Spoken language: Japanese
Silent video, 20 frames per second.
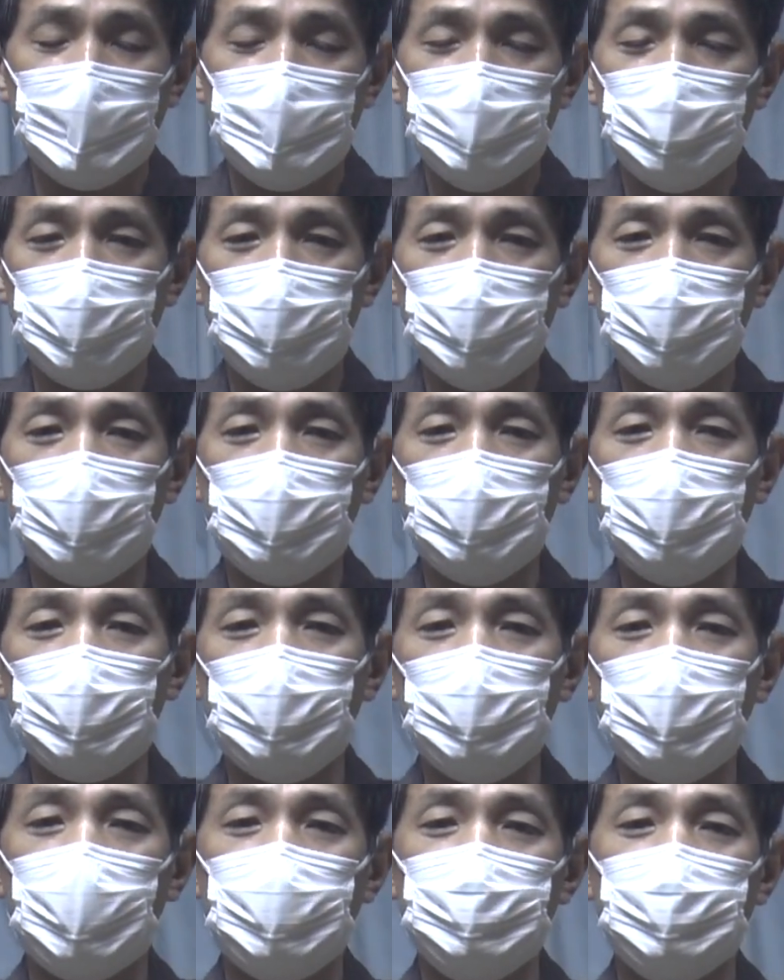その
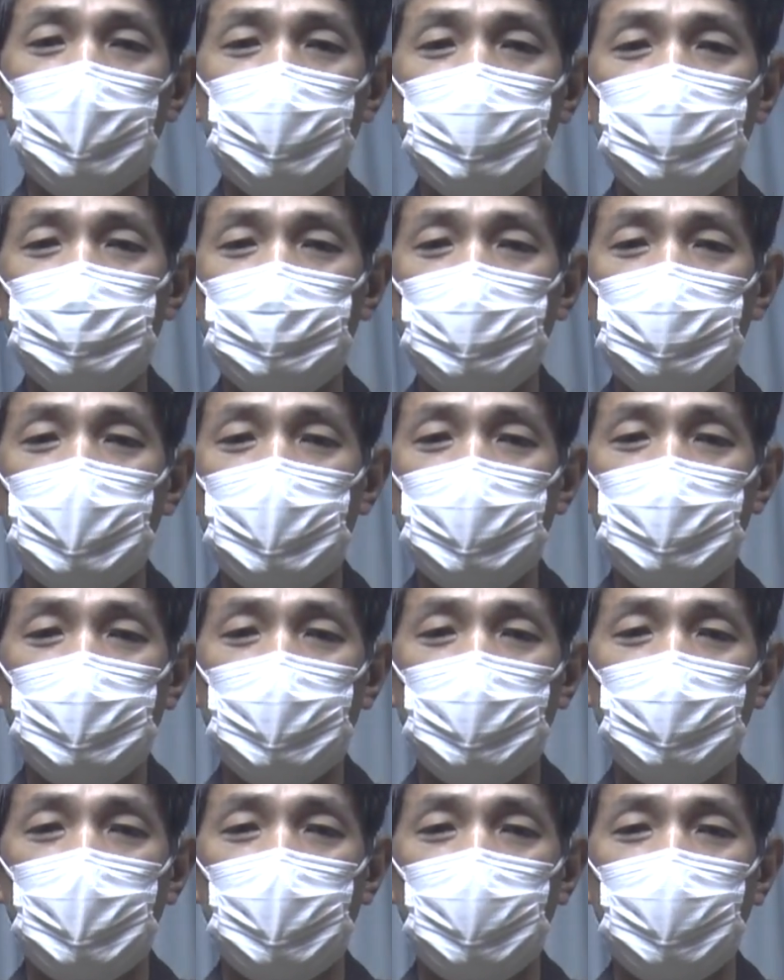心の働きの結
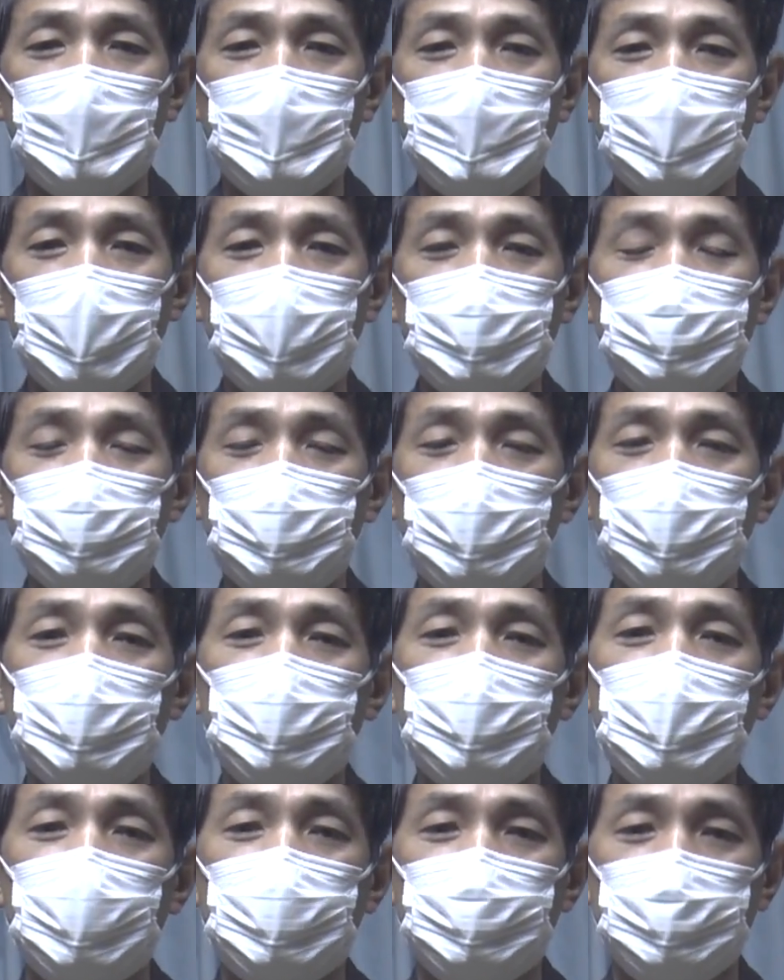果は現状
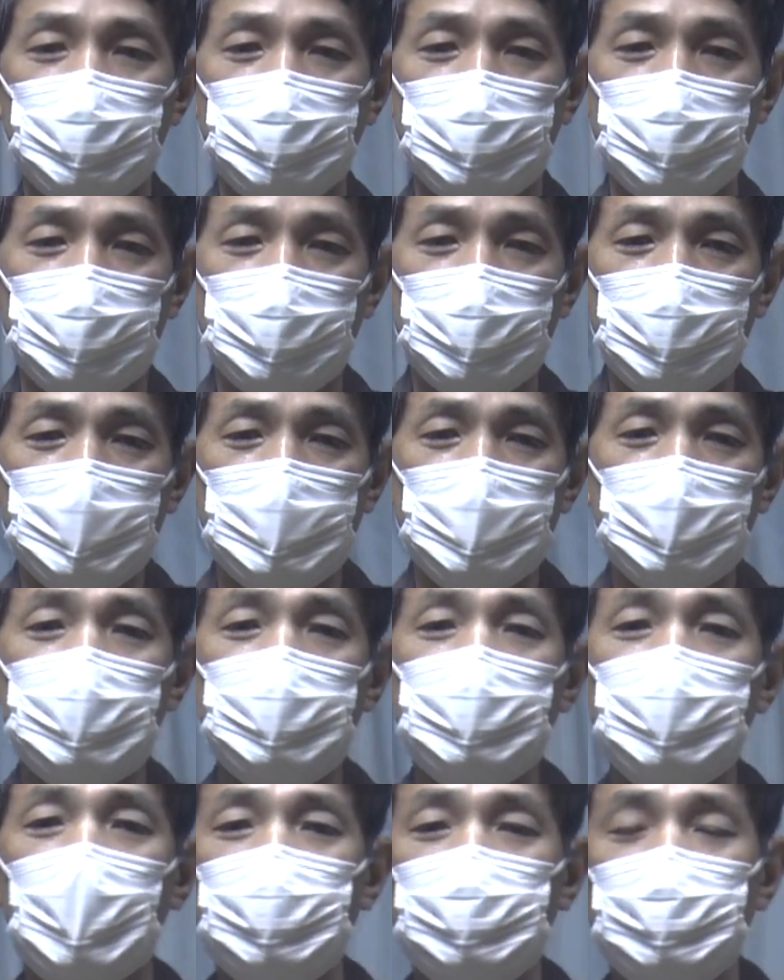の継続
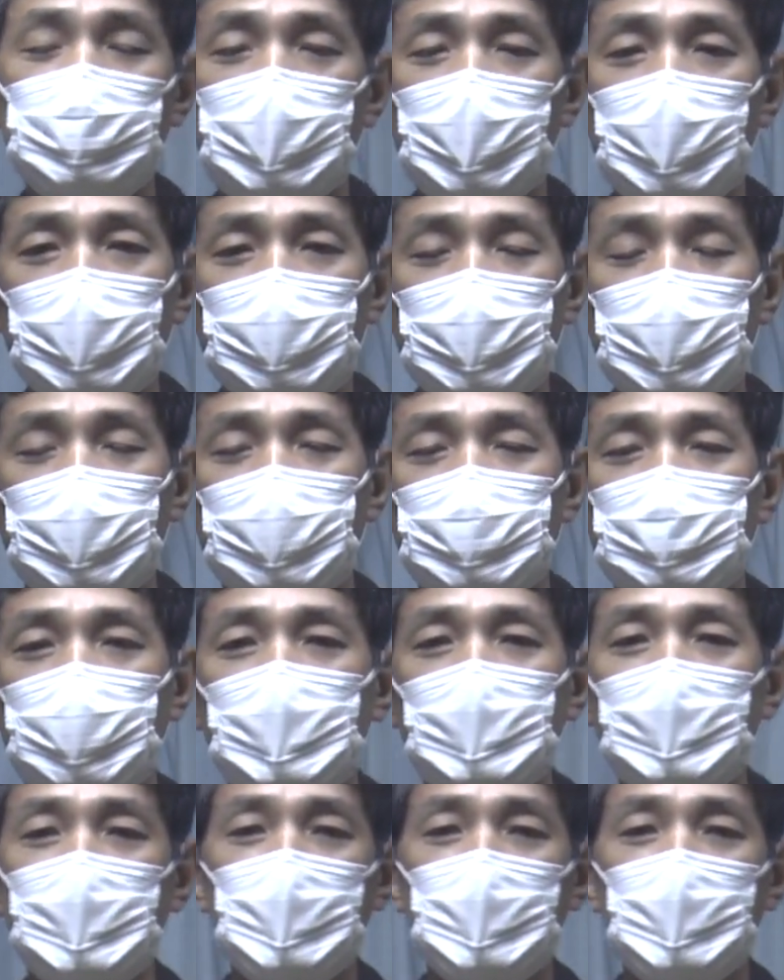になるんではないかなと